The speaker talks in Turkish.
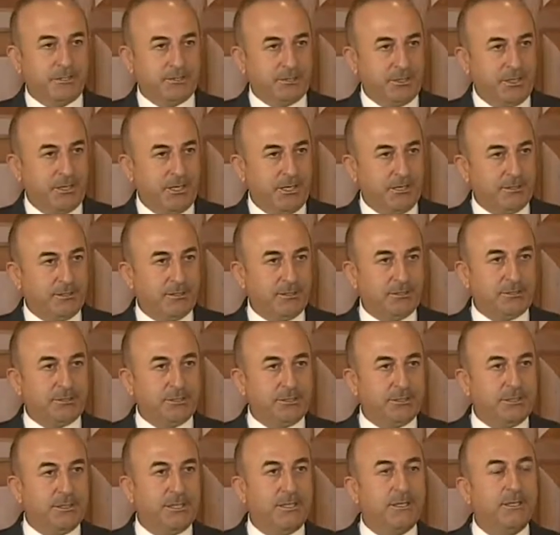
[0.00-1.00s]
Teşkilatı
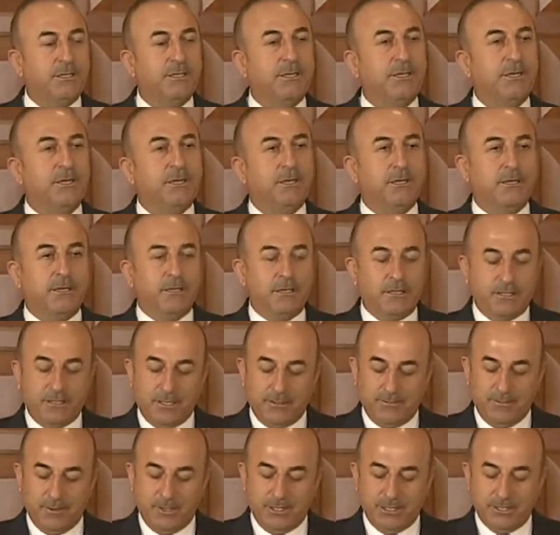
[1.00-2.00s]
içinde
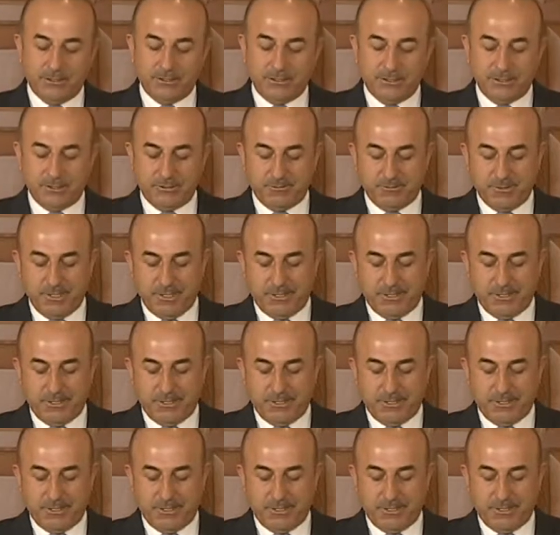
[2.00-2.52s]
yine Birleşmiş